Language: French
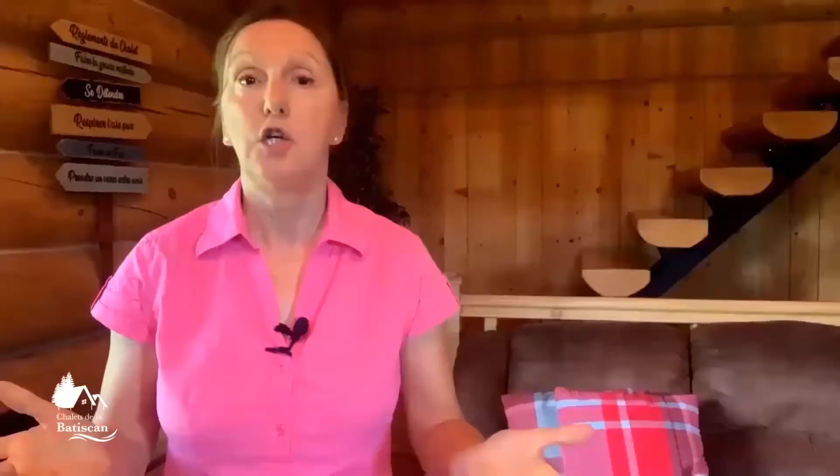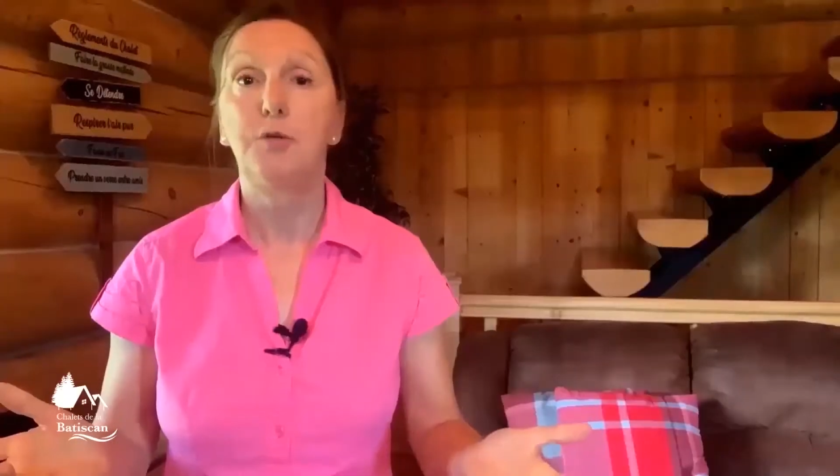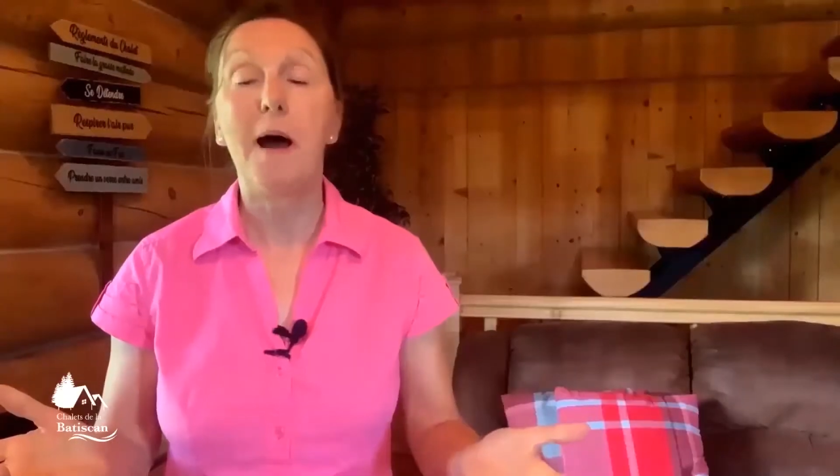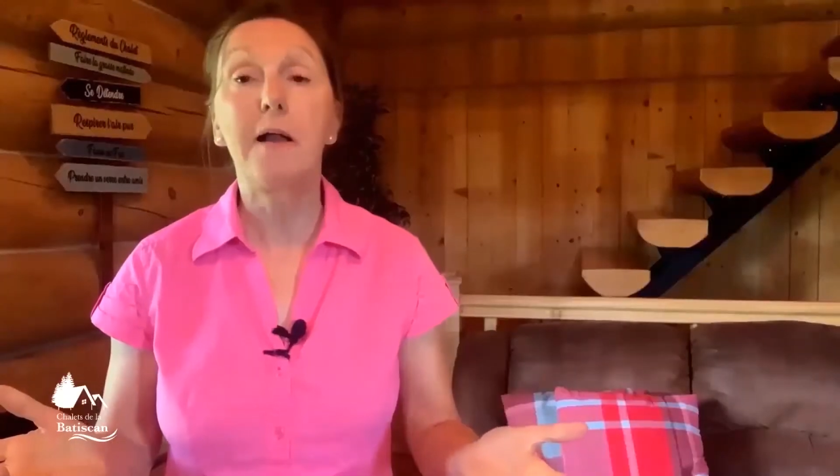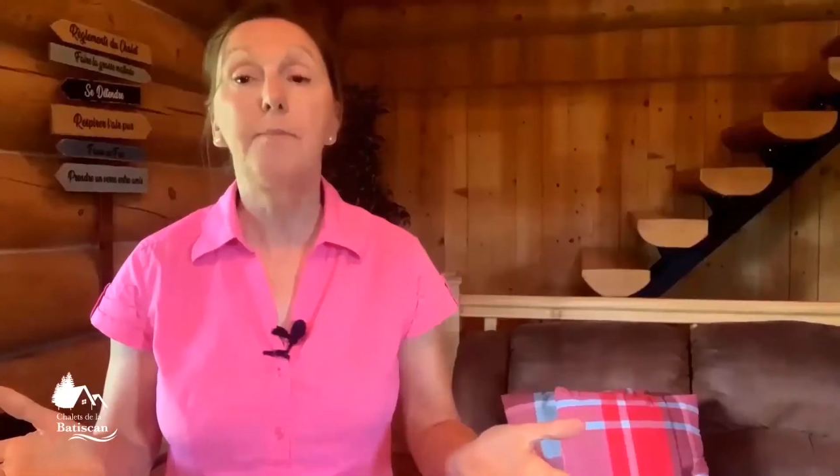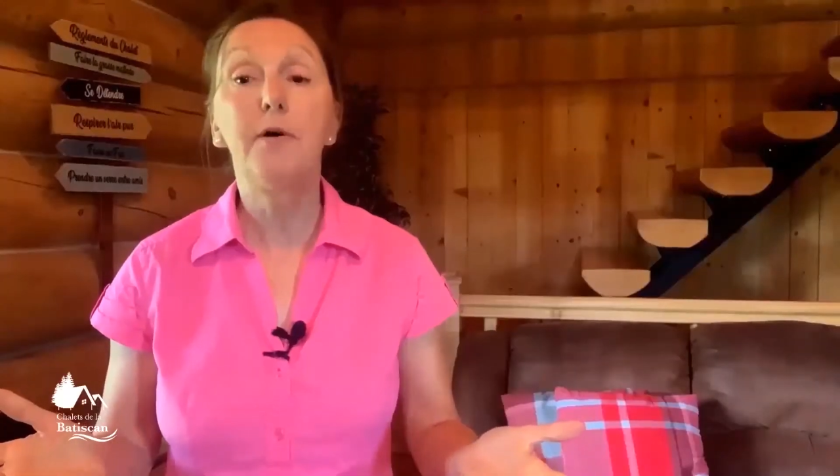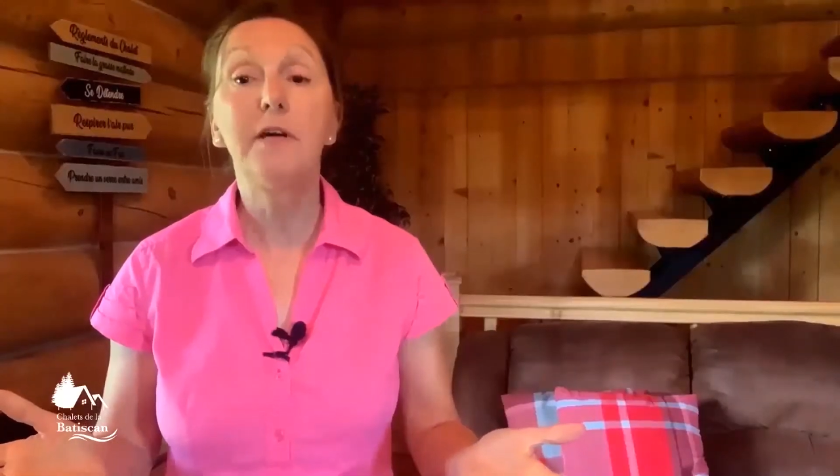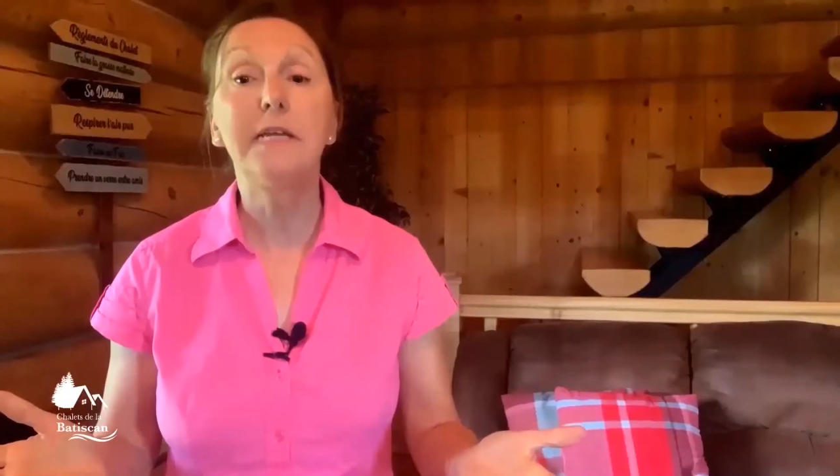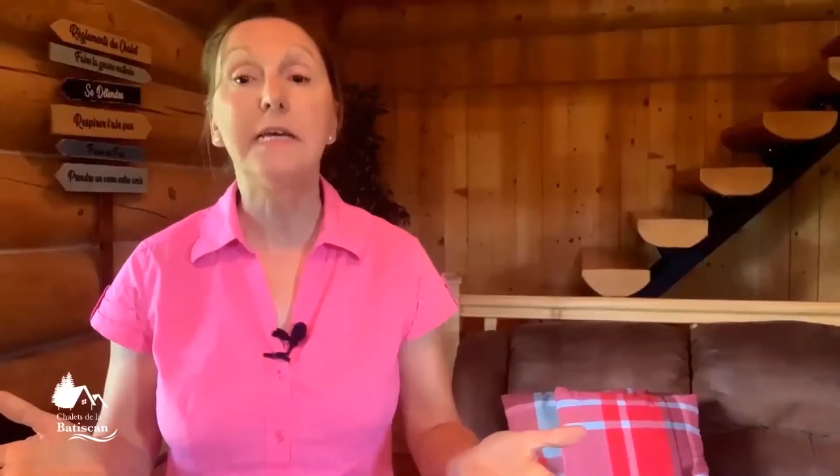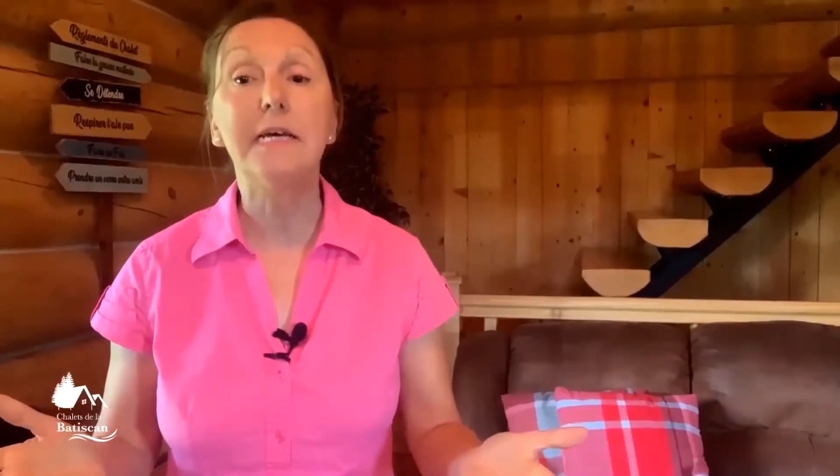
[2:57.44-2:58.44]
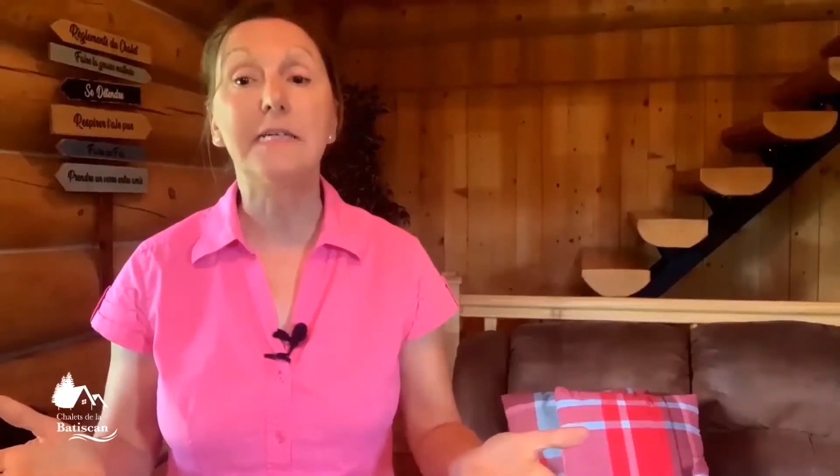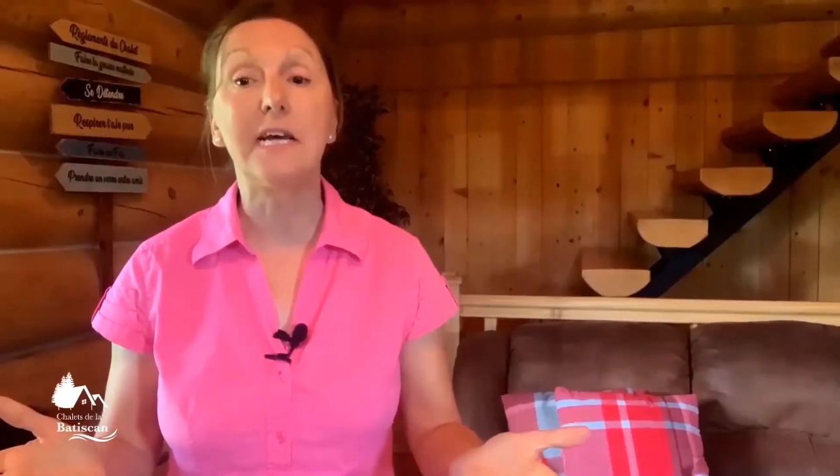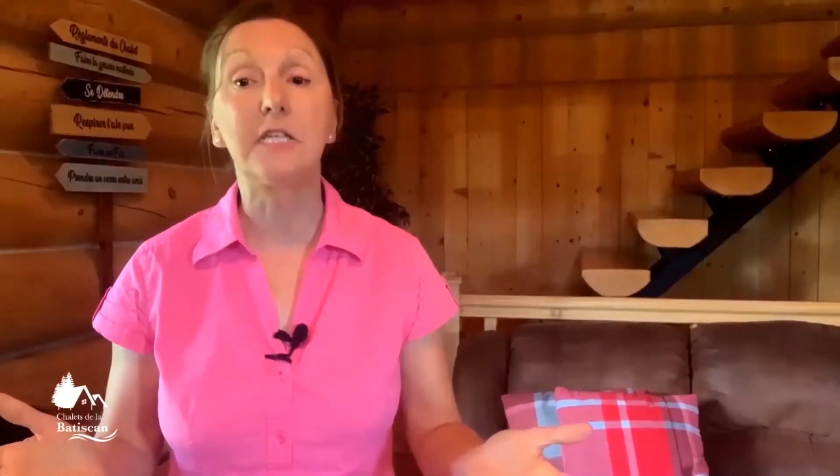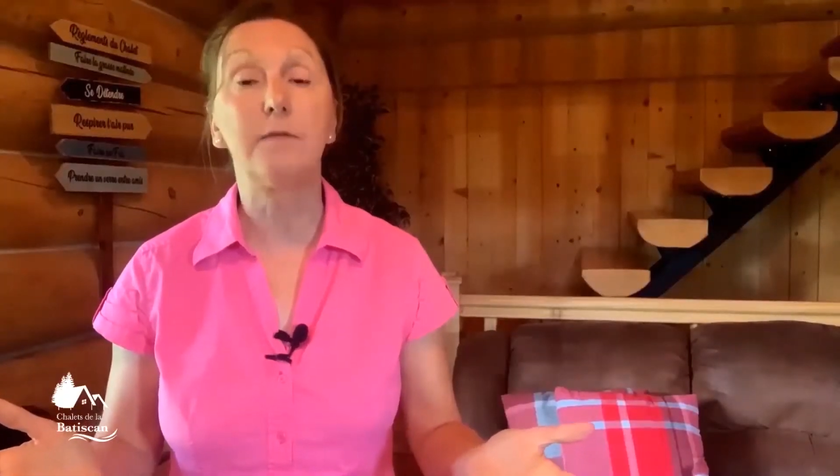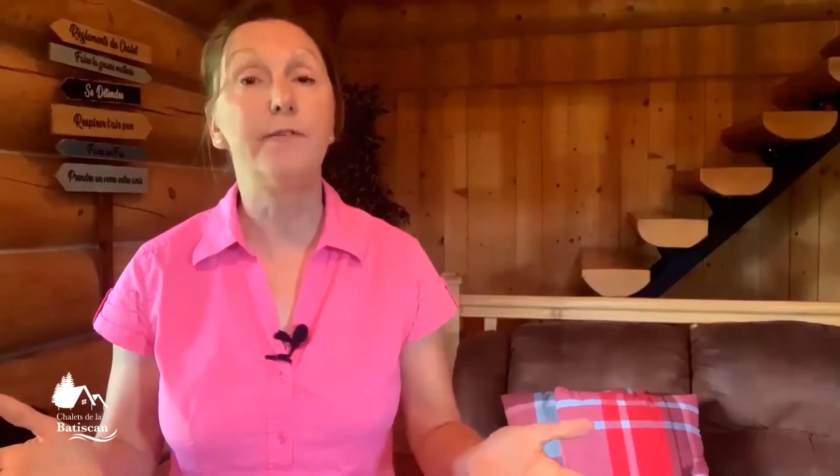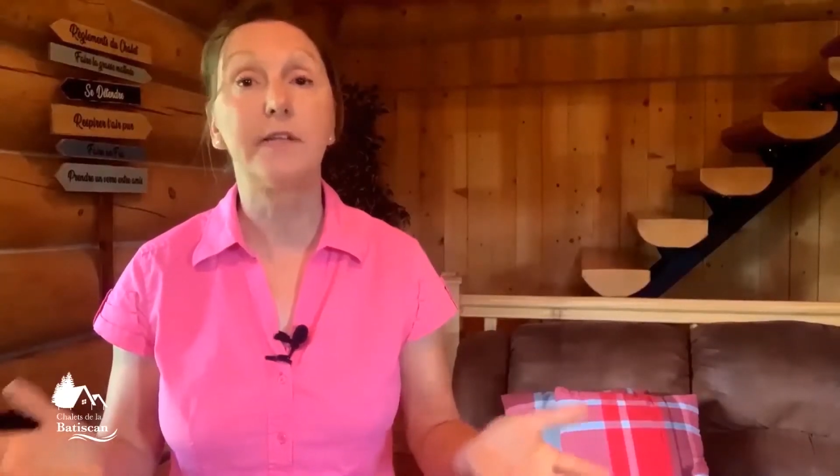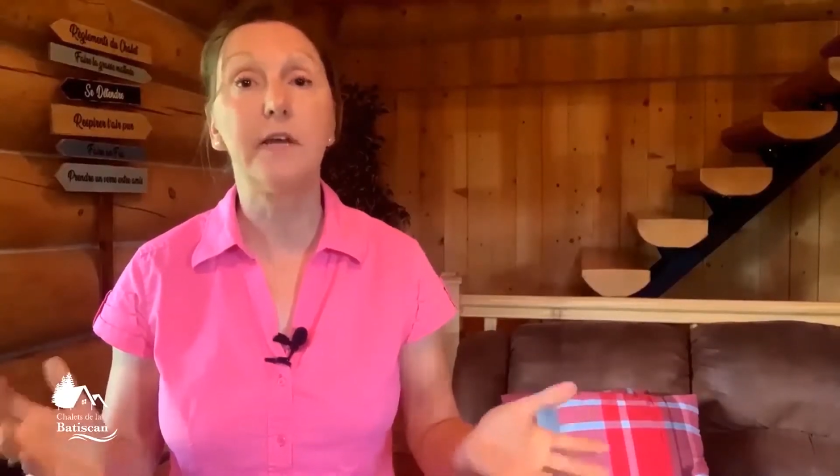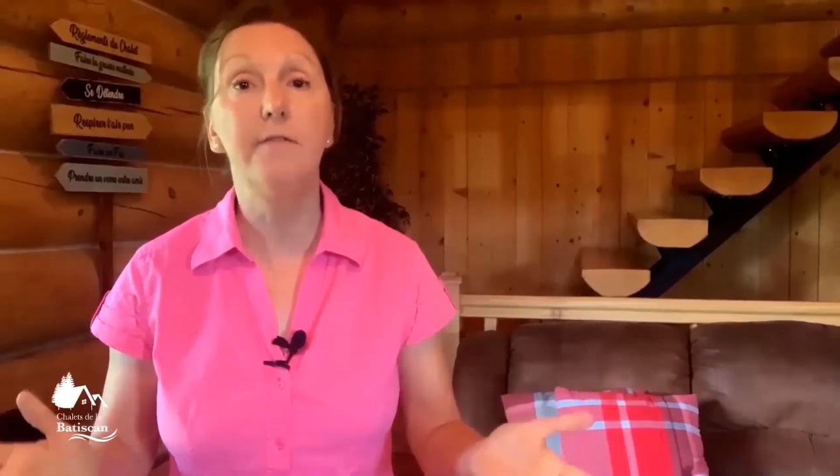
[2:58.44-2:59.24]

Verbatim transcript: Je ne parle pas des activités